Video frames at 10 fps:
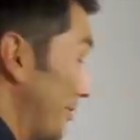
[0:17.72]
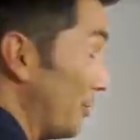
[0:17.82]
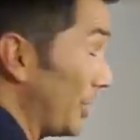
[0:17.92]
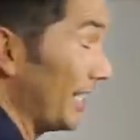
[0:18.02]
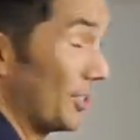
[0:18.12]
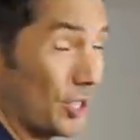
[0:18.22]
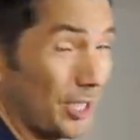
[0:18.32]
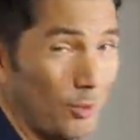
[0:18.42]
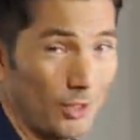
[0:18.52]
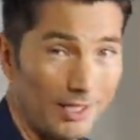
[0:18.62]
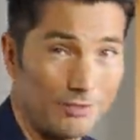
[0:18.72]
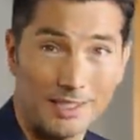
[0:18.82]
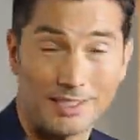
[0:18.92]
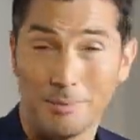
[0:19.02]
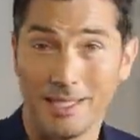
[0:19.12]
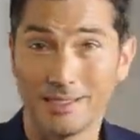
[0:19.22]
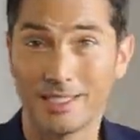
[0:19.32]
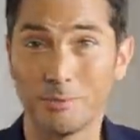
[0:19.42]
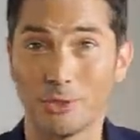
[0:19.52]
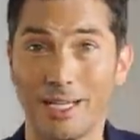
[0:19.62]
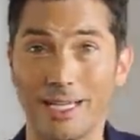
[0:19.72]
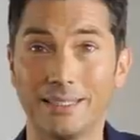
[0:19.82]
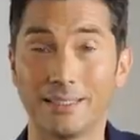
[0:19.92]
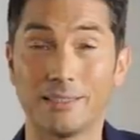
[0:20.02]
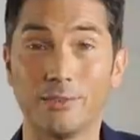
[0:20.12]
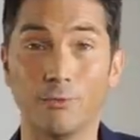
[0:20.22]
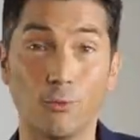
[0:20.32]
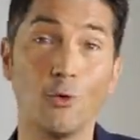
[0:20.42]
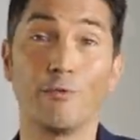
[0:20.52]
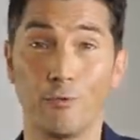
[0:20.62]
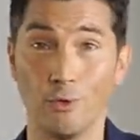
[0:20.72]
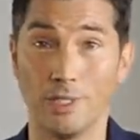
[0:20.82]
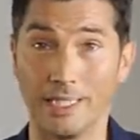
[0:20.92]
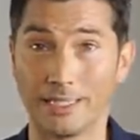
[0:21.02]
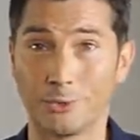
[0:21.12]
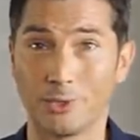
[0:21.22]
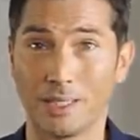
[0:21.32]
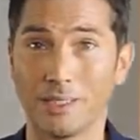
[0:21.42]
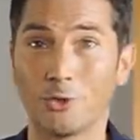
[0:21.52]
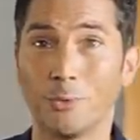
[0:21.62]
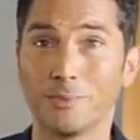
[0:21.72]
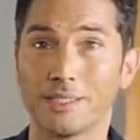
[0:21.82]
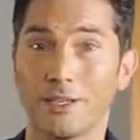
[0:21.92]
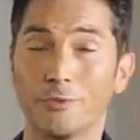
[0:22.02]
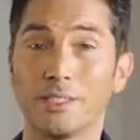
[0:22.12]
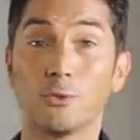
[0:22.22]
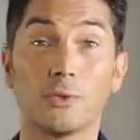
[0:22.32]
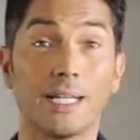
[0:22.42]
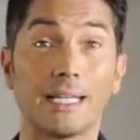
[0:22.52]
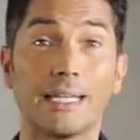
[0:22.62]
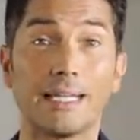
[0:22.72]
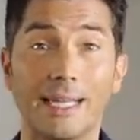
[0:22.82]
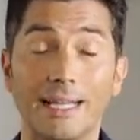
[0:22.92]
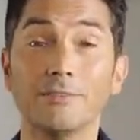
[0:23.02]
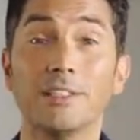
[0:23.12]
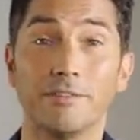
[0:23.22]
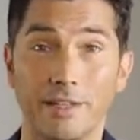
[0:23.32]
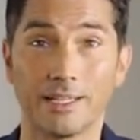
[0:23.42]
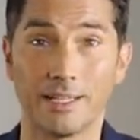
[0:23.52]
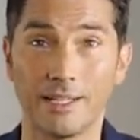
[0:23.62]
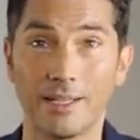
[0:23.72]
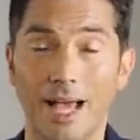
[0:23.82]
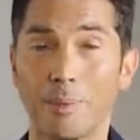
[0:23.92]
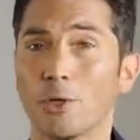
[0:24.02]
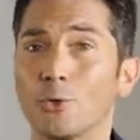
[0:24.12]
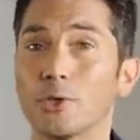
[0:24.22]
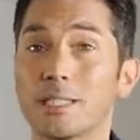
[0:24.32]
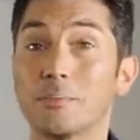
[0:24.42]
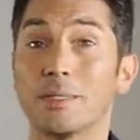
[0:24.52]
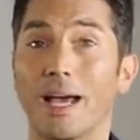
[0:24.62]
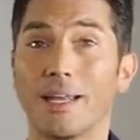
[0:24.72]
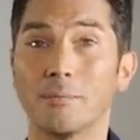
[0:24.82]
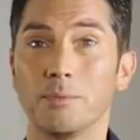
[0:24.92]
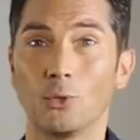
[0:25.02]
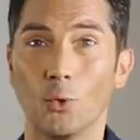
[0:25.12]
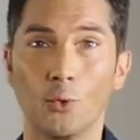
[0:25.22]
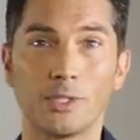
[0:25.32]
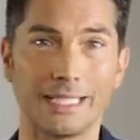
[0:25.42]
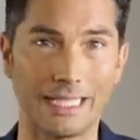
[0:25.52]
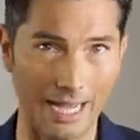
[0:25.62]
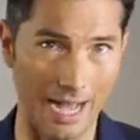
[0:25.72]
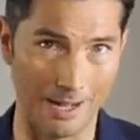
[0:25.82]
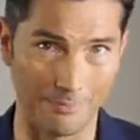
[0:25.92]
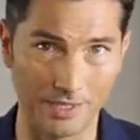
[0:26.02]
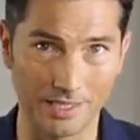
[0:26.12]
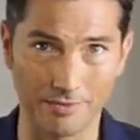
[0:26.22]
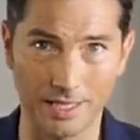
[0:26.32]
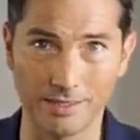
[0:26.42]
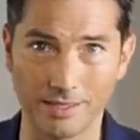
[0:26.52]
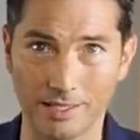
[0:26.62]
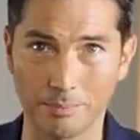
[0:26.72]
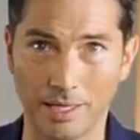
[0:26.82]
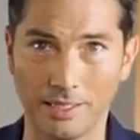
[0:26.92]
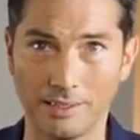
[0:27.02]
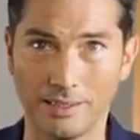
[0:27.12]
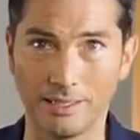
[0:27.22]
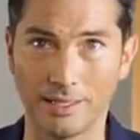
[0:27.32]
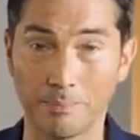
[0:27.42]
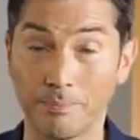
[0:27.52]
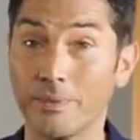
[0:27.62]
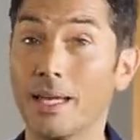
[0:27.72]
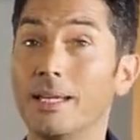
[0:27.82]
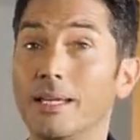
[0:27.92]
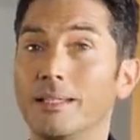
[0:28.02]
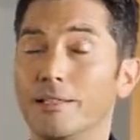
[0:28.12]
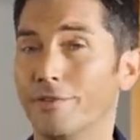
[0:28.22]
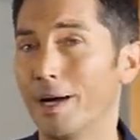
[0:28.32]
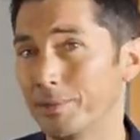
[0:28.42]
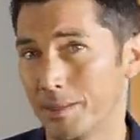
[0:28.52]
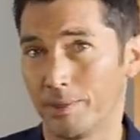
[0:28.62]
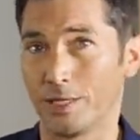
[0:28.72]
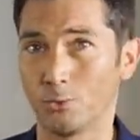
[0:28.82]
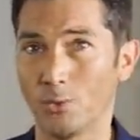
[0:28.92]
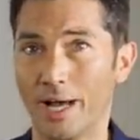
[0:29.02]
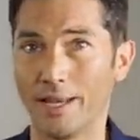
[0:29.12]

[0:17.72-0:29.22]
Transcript: Für jede Stimmung ist was dabei. Es gibt sogar echtes Wohlfühllicht und dabei kommt es auf den sogenannten Kelvin-Wert an, abgekürzt mit einem großen K. Dieser Wert zeigt bei LED-Lampen die Farbtemperatur